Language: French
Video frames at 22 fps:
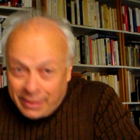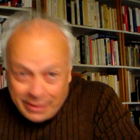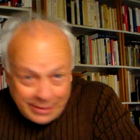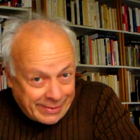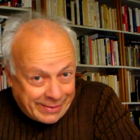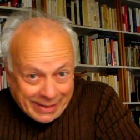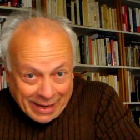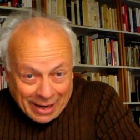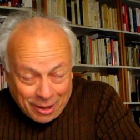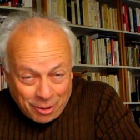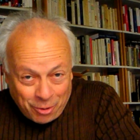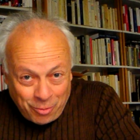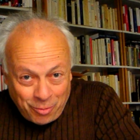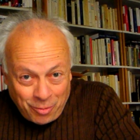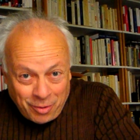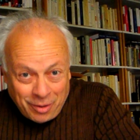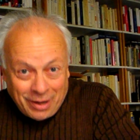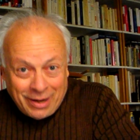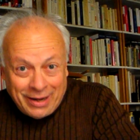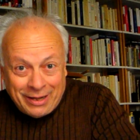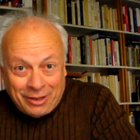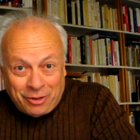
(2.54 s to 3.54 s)
Salut
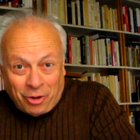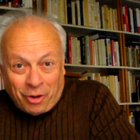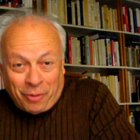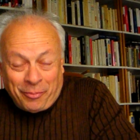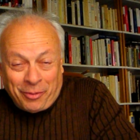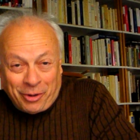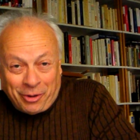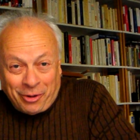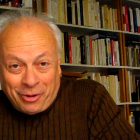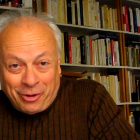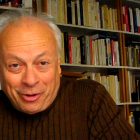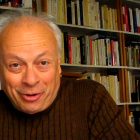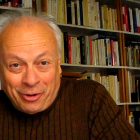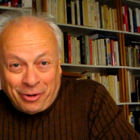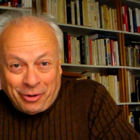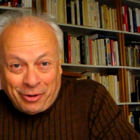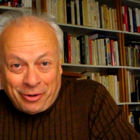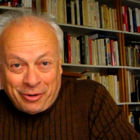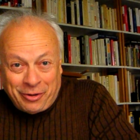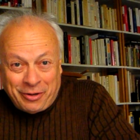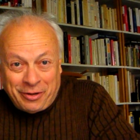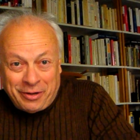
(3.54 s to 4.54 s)
les
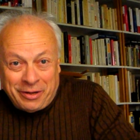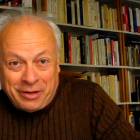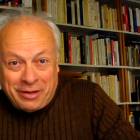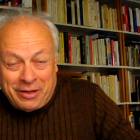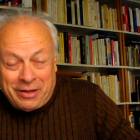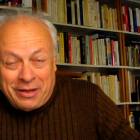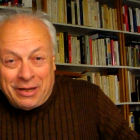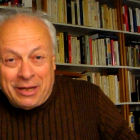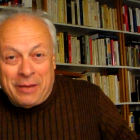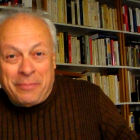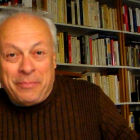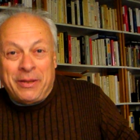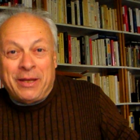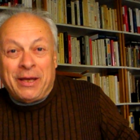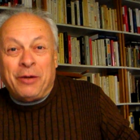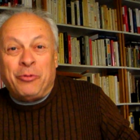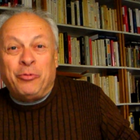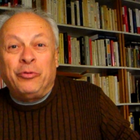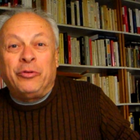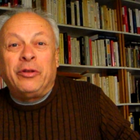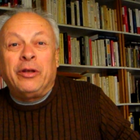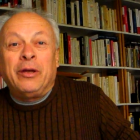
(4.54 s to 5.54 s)
dormeurs Eh bien
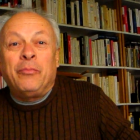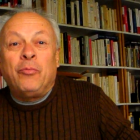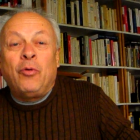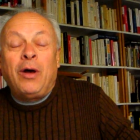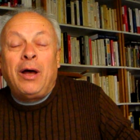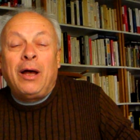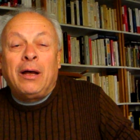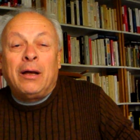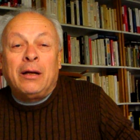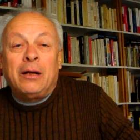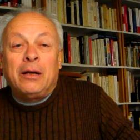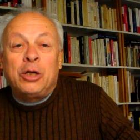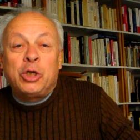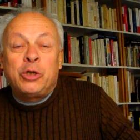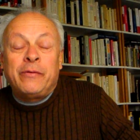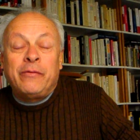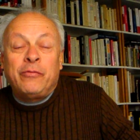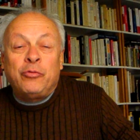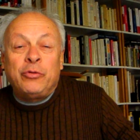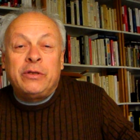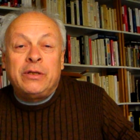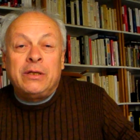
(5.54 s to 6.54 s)
écoutez, moi,
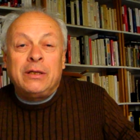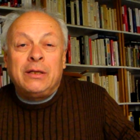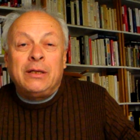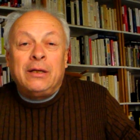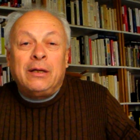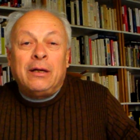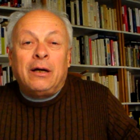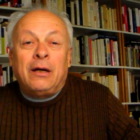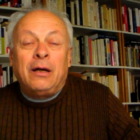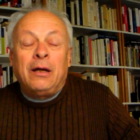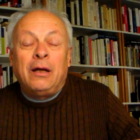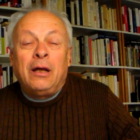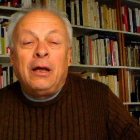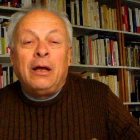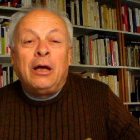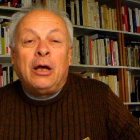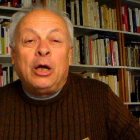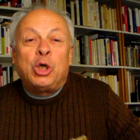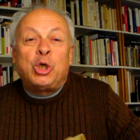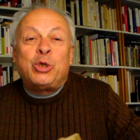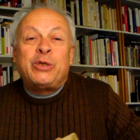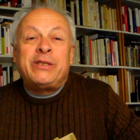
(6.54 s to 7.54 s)
je vais vous dire,
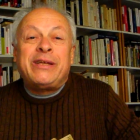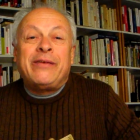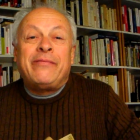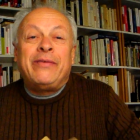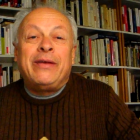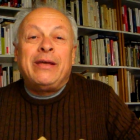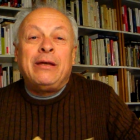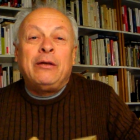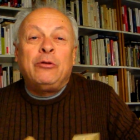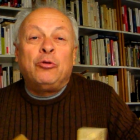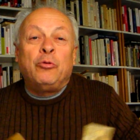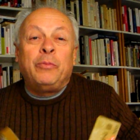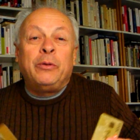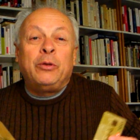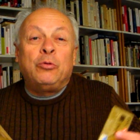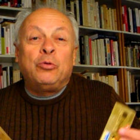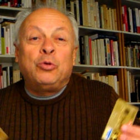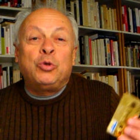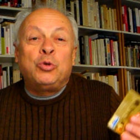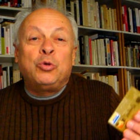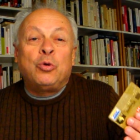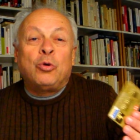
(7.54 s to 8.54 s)
je savais depuis
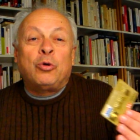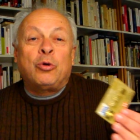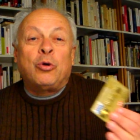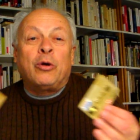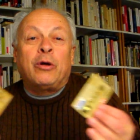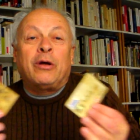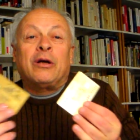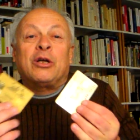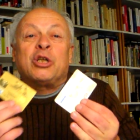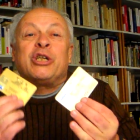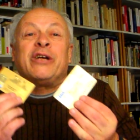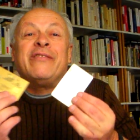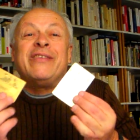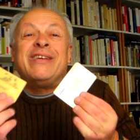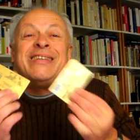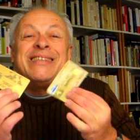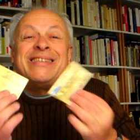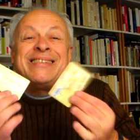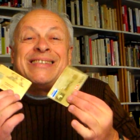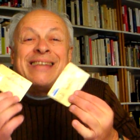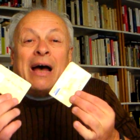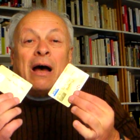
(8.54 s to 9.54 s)
toujours que quand j'avais
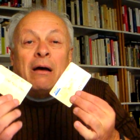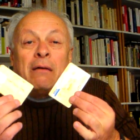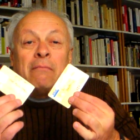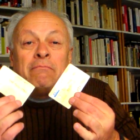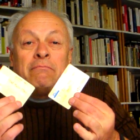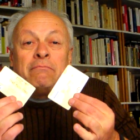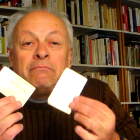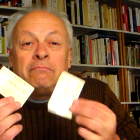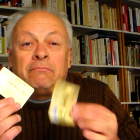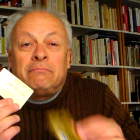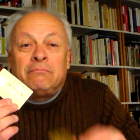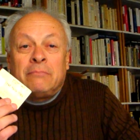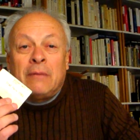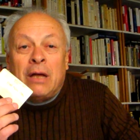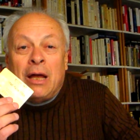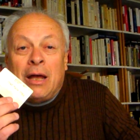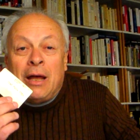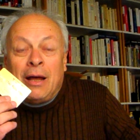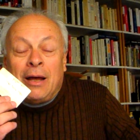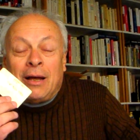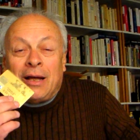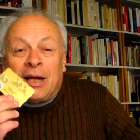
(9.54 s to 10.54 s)
ça,
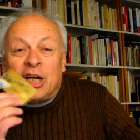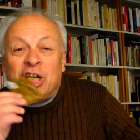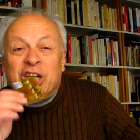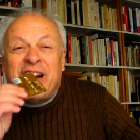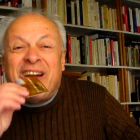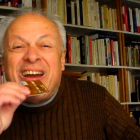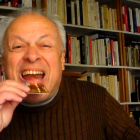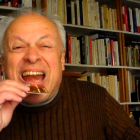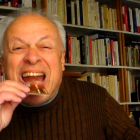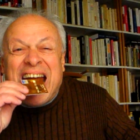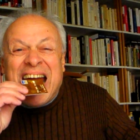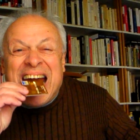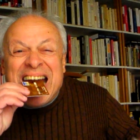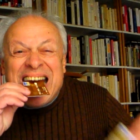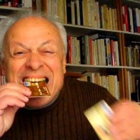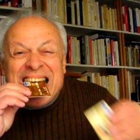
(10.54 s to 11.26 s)
quand j'avais